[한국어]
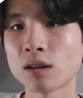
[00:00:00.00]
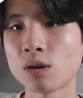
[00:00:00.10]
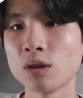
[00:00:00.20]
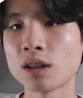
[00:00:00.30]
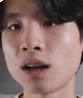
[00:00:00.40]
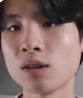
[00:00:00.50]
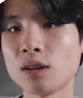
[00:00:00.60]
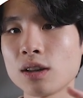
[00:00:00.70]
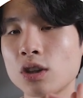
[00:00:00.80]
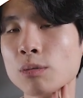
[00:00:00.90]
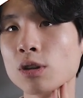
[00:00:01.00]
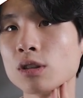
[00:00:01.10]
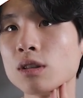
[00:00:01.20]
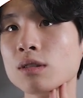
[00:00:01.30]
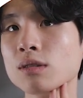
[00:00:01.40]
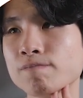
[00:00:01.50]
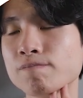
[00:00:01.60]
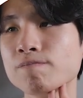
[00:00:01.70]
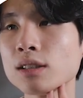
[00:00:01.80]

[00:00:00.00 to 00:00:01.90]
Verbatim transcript: 거의 당연한 게 돼버려서 음.